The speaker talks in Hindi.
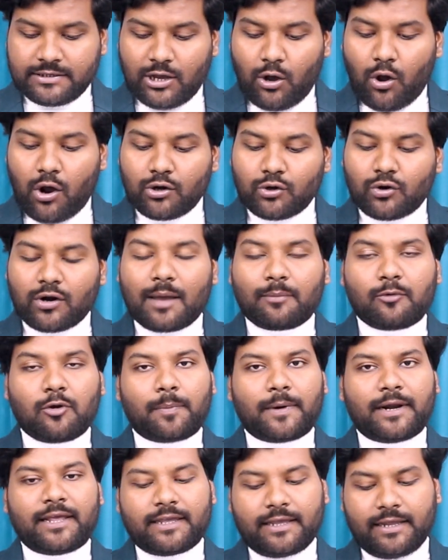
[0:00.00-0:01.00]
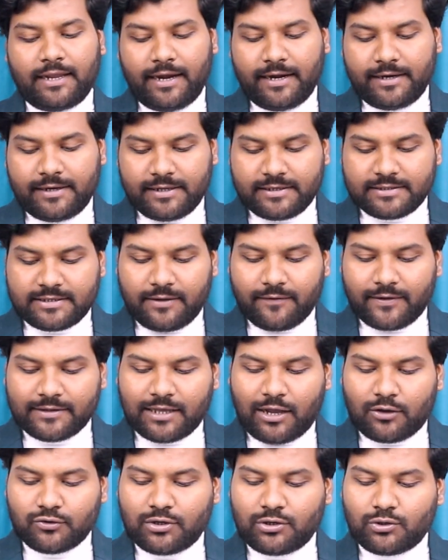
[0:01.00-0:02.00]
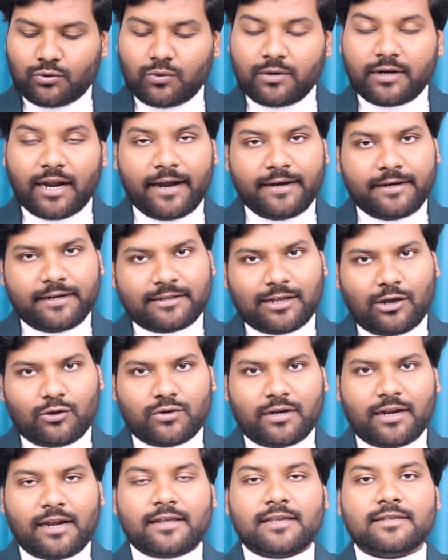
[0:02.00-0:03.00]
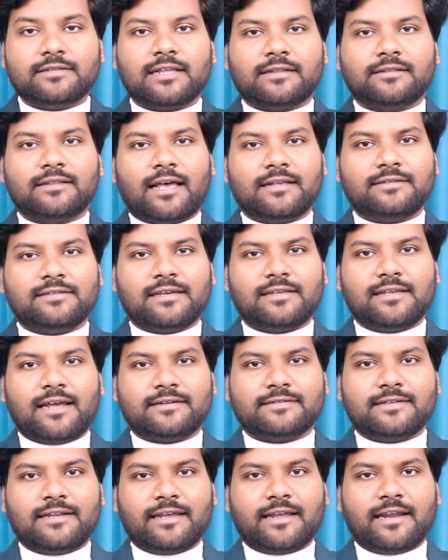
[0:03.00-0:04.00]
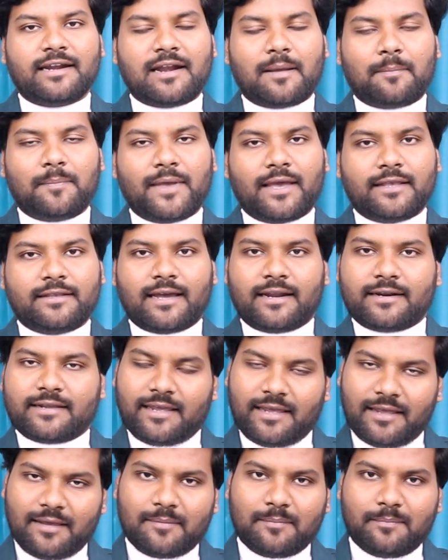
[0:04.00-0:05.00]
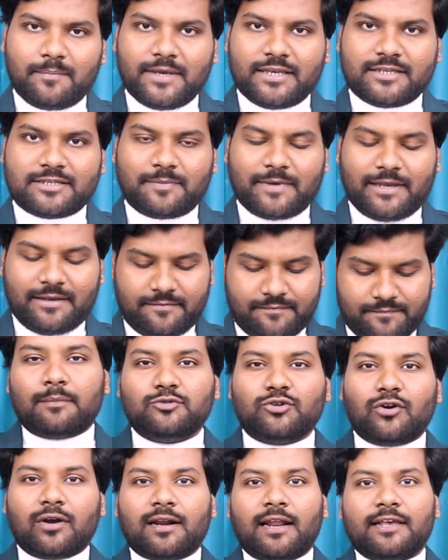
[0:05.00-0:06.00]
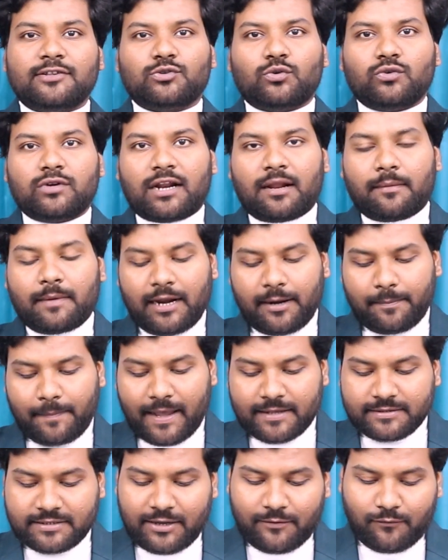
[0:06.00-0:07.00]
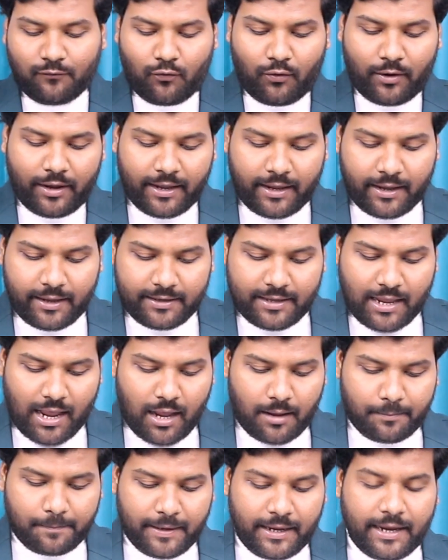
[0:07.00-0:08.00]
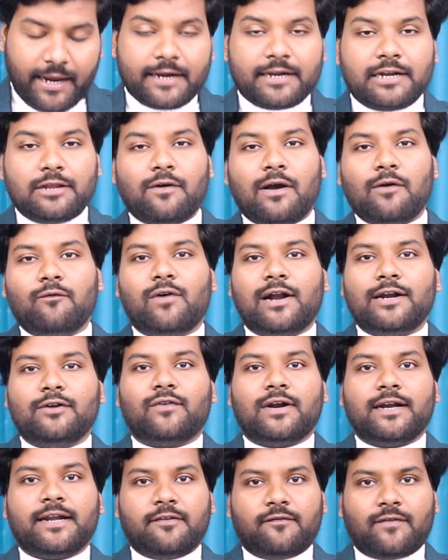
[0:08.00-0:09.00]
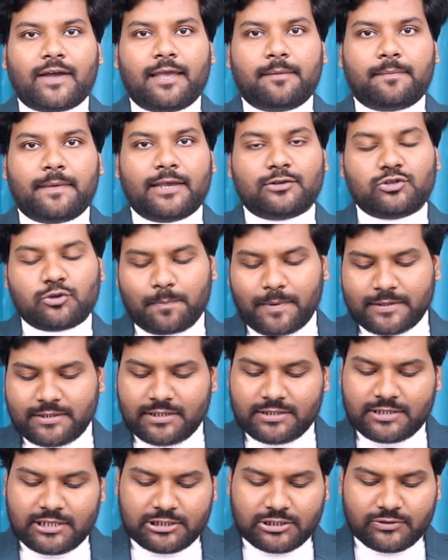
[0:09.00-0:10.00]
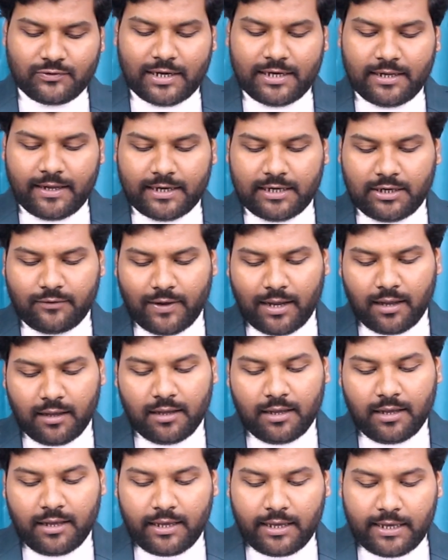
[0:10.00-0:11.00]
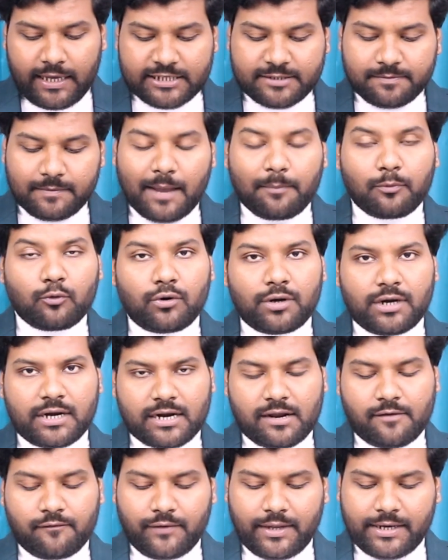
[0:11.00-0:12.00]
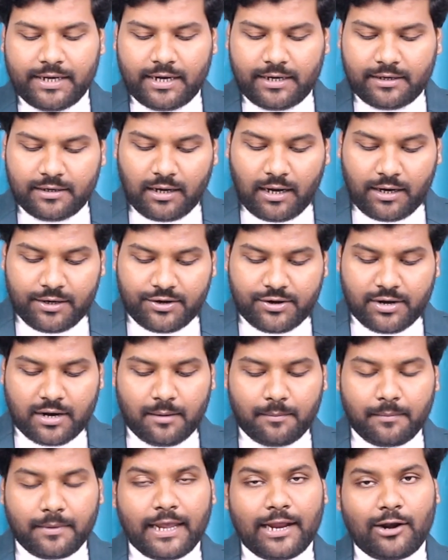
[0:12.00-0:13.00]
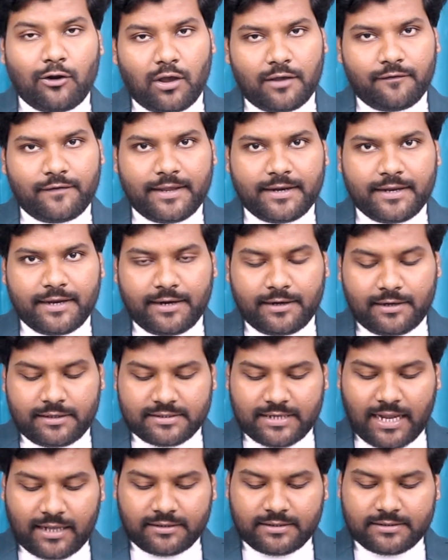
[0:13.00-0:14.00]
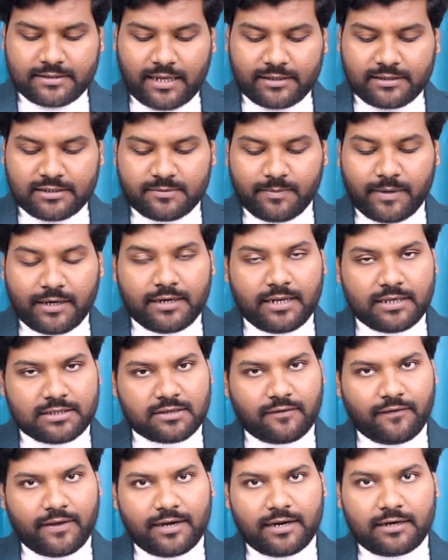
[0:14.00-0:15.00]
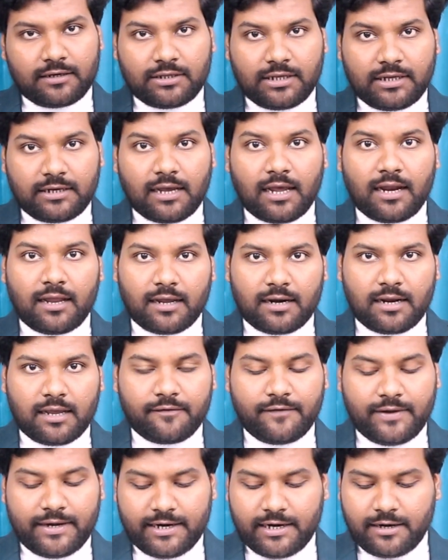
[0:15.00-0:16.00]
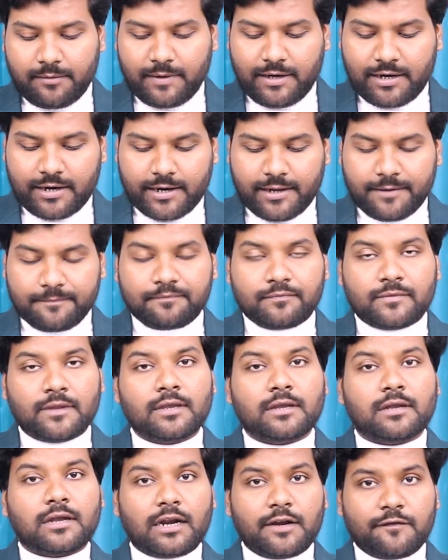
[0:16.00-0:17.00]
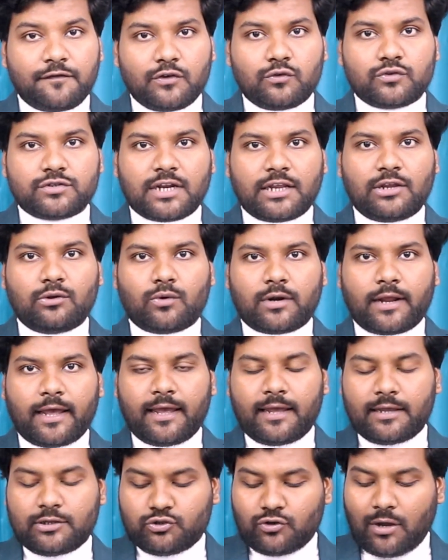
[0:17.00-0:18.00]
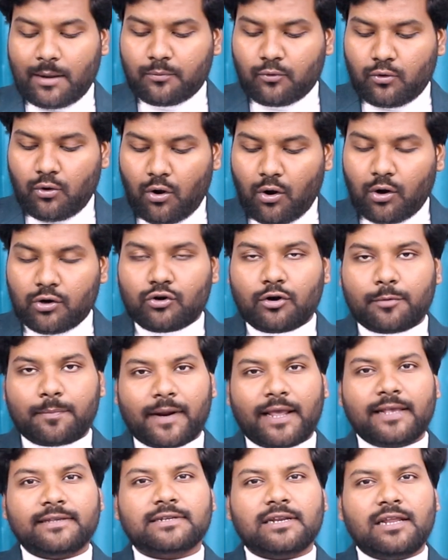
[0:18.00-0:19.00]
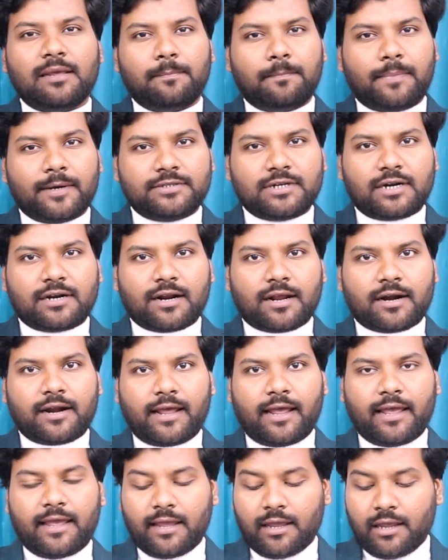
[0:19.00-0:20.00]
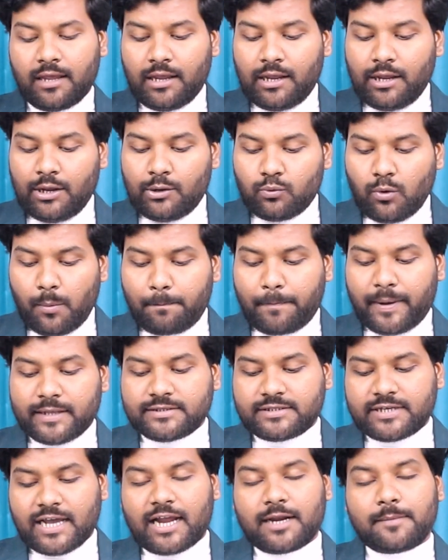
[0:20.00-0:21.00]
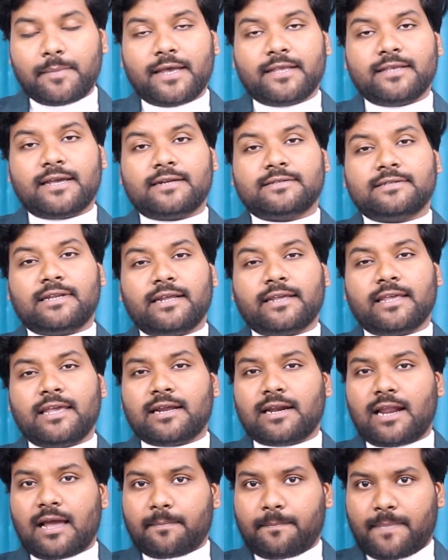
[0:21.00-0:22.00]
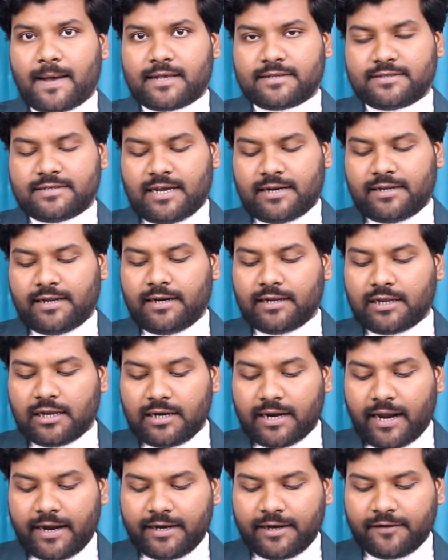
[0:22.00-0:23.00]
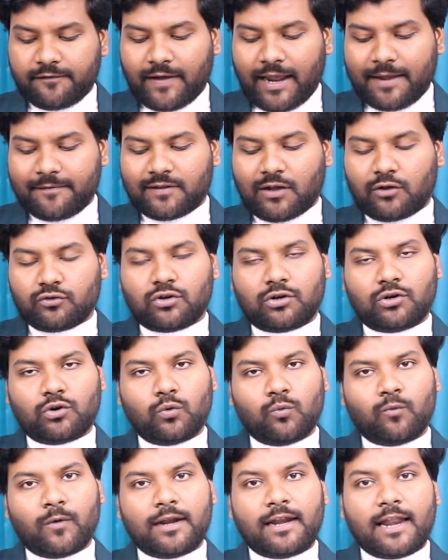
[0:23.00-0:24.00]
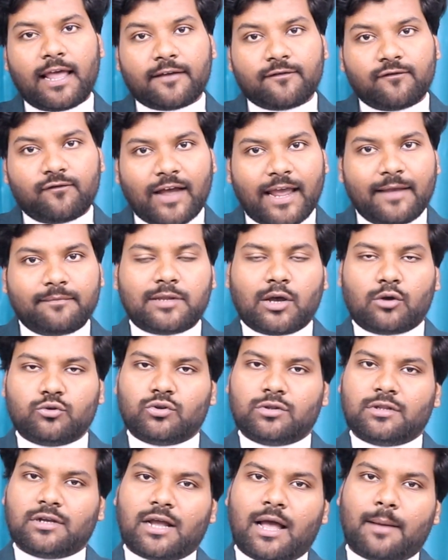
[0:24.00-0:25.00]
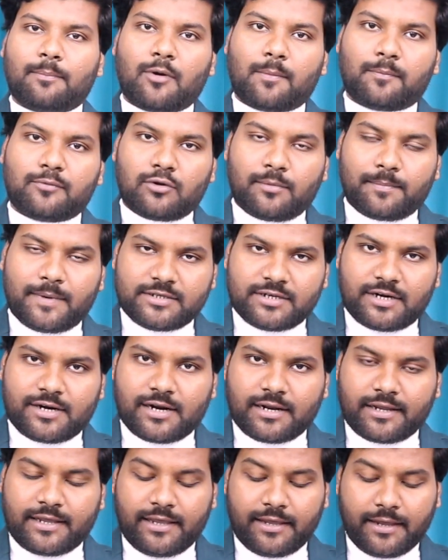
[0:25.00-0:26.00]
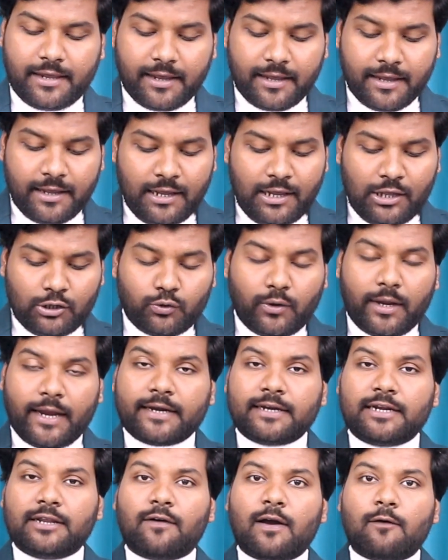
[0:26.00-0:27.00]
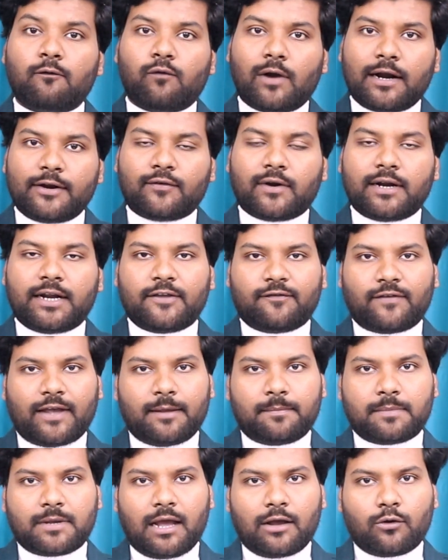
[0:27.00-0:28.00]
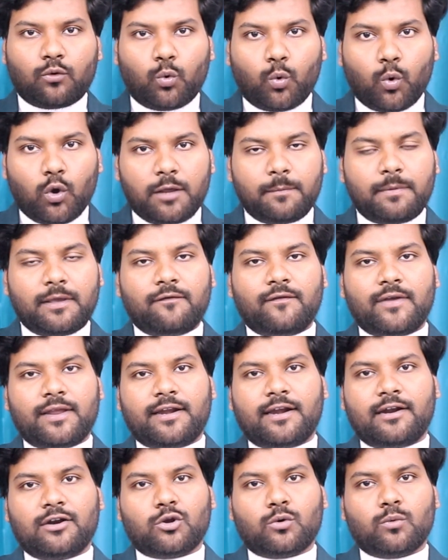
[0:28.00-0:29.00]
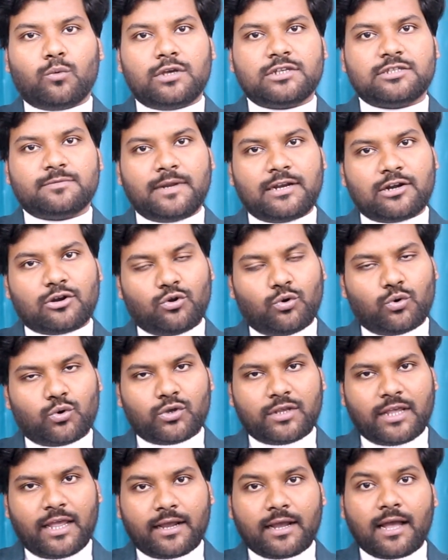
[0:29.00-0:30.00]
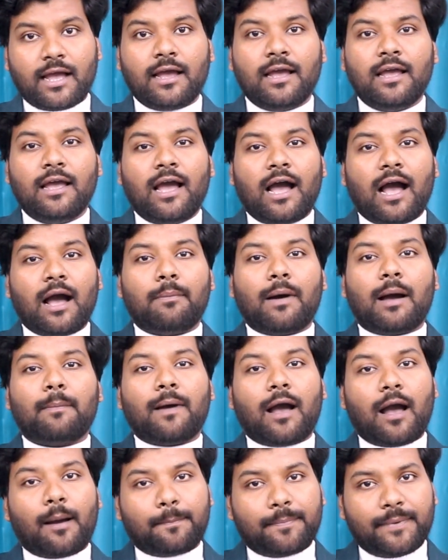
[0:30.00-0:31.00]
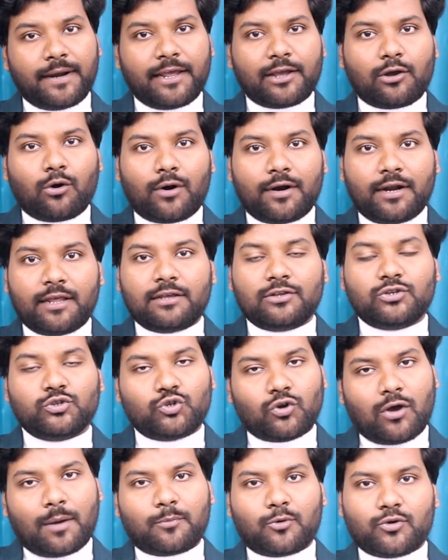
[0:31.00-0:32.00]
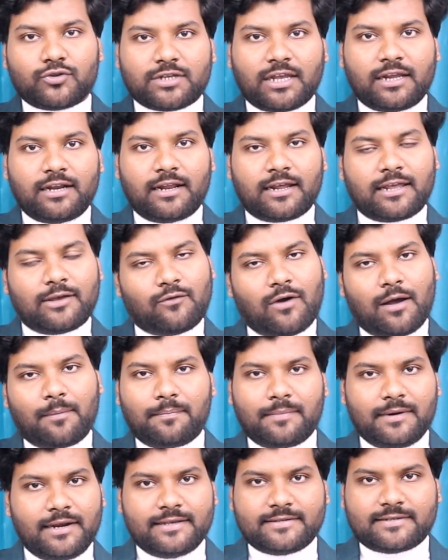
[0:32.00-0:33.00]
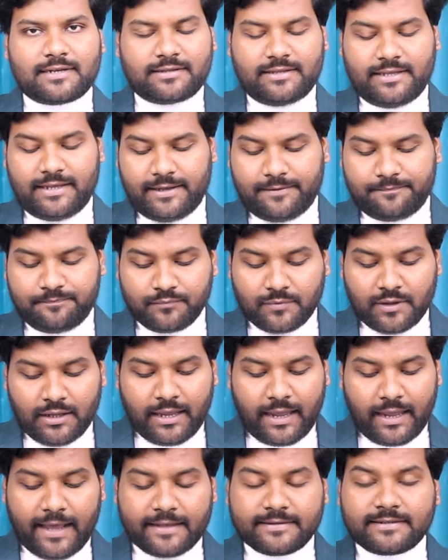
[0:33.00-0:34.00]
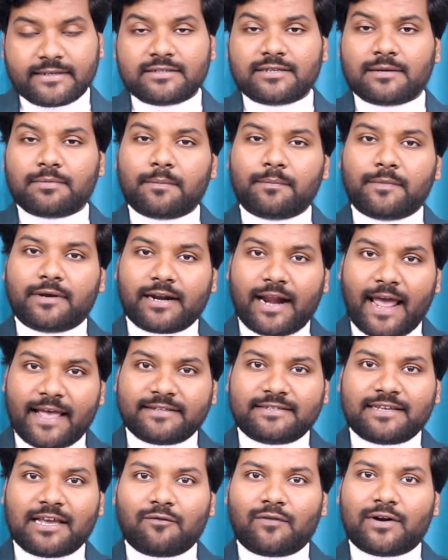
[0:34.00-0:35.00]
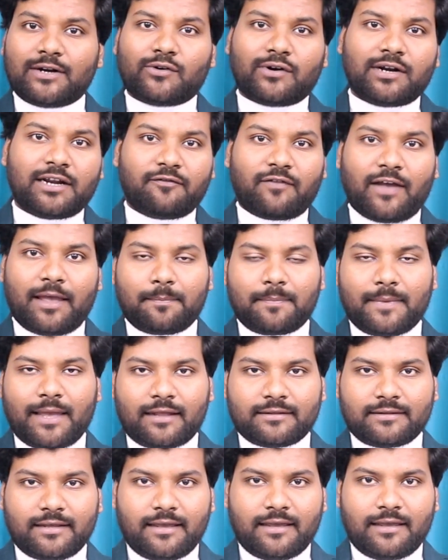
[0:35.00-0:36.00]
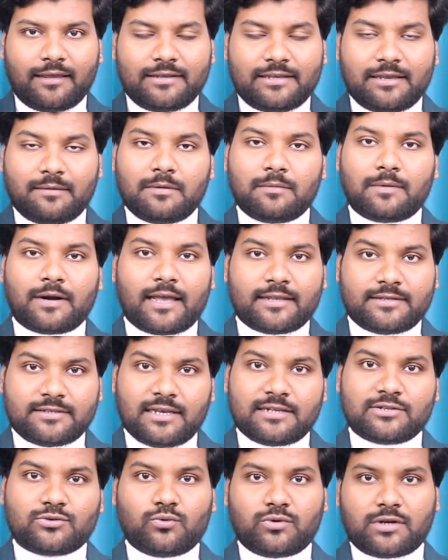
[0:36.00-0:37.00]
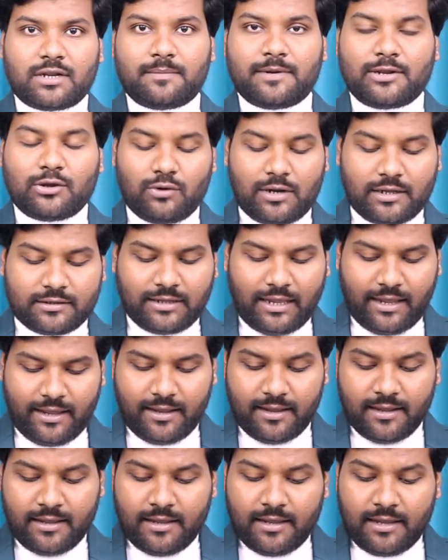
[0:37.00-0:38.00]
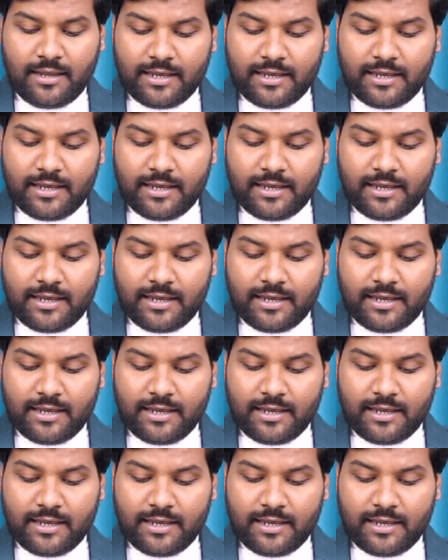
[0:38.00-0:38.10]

ये ऑन रोड आपको पड़ेगी एट्टी सेवन थाउजेंड टू नाइन्टी थाउजेंड यानी कि सत्तासी हज़ार से लेकर नब्बे हज़ार के बीच में अब जो अगला स्कूटर हमारे पास है वो है यहाँ पे एक्टिवा वन ट्वेंटी फाइव एक सौ पच्चीस सीसी वाली एक्टिवा इसमें आपको ड्रम वेरियंट ड्रम एलॉय वेरियंट साथ ही साथ इसमें डिस्क वेरियंट तीन अलग अलग वेरियंट मिल रहे हैं कंफ्यूज नहीं होना है जो आपको ऑन रोड प्राइस के लिए बजट रखना है वो पंचानवे हज़ार से लेकर एक लाख पांच हज़ार यानी कि नाइनटी फाइव थाउजेंड टू वन लाख फाइव थाउजेंड तक आप अपना बजट रखेंगे तो एक्टिवा वन ट्वेंटी फाइव का कोई भी वेरियंट हो वो इसमें इंक्लूड हो जाएगा अब आप अपने अकॉर्डिंग जो आपको सही लगे वो आप ले सकते हैं ऐसे ही जब हम ग्रेजिया वन ट्वेंटी फाइव में आते हैं ये भी बड़ा अच्छा स्कूटर मेरे को लगता है